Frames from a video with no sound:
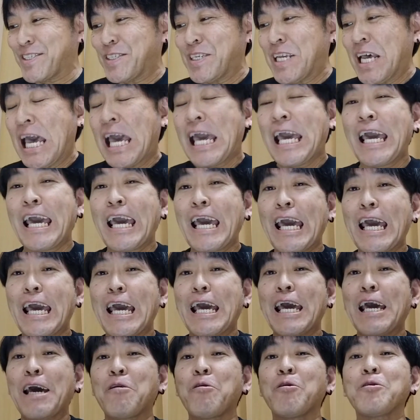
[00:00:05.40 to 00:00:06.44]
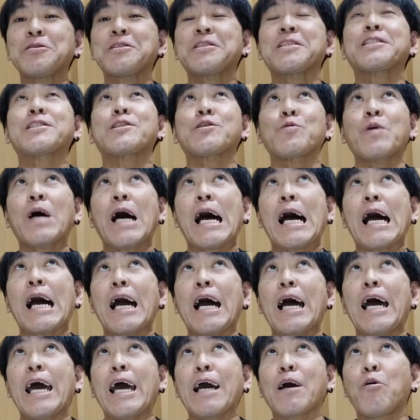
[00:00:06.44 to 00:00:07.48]
す。えー、本日は、
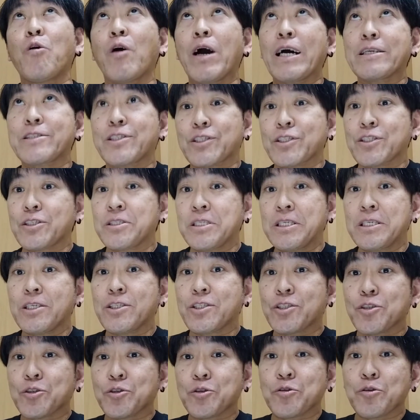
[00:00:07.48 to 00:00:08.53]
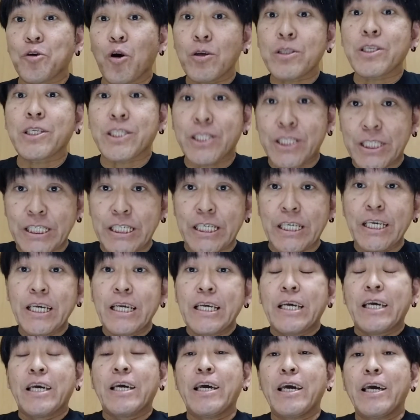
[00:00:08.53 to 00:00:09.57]
えー、5月25日、
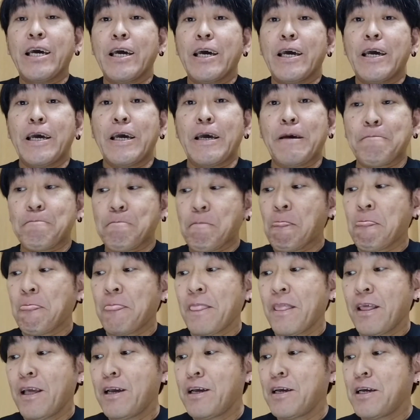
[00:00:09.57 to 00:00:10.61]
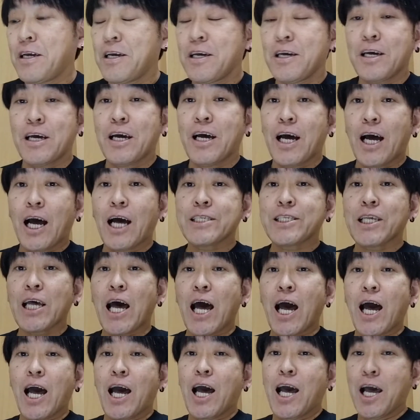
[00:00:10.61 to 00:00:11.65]
えー、
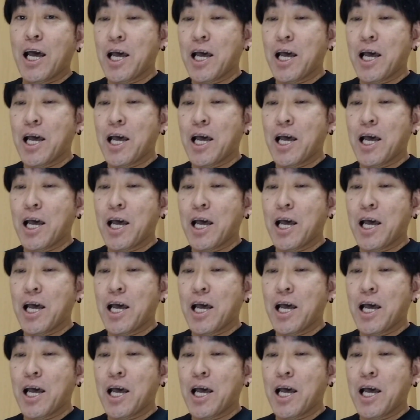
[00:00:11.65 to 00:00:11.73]
朝